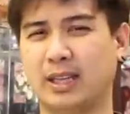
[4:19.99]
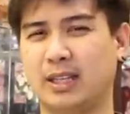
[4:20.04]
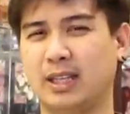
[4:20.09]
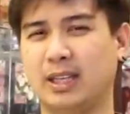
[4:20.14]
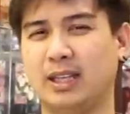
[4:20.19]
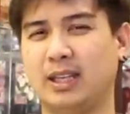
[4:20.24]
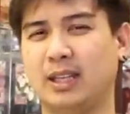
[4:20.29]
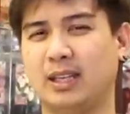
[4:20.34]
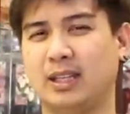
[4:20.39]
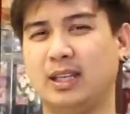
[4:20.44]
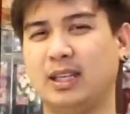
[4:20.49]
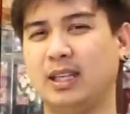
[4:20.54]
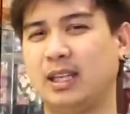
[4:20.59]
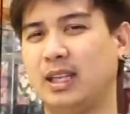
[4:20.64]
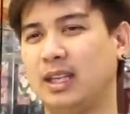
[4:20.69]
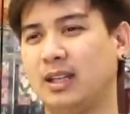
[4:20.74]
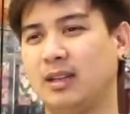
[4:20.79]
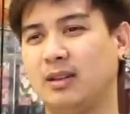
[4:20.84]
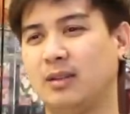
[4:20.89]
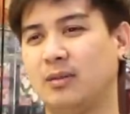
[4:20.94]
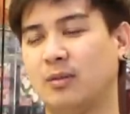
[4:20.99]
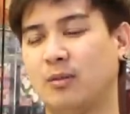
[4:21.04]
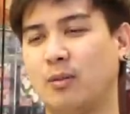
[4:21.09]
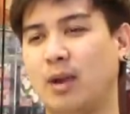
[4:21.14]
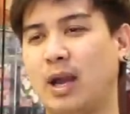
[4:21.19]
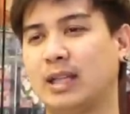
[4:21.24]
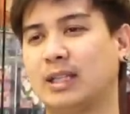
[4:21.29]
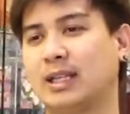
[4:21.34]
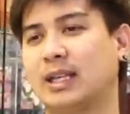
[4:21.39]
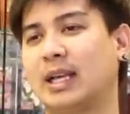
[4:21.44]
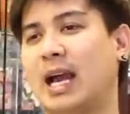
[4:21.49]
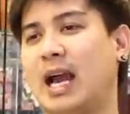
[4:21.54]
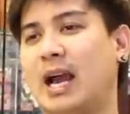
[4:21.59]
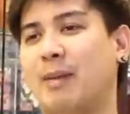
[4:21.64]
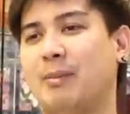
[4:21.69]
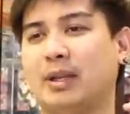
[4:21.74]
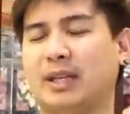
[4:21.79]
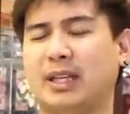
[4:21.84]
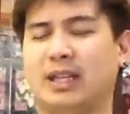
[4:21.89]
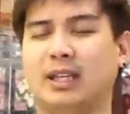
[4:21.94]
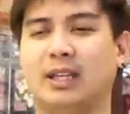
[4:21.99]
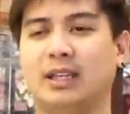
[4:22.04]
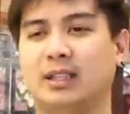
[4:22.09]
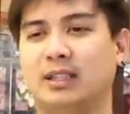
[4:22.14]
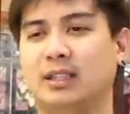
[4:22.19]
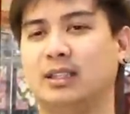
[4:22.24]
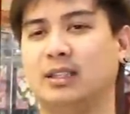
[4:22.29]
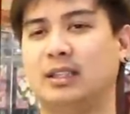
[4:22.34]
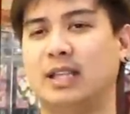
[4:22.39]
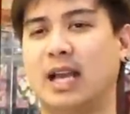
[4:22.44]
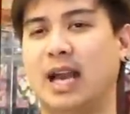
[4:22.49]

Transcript: ที่คิดว่าจะข้ามไปทีคือ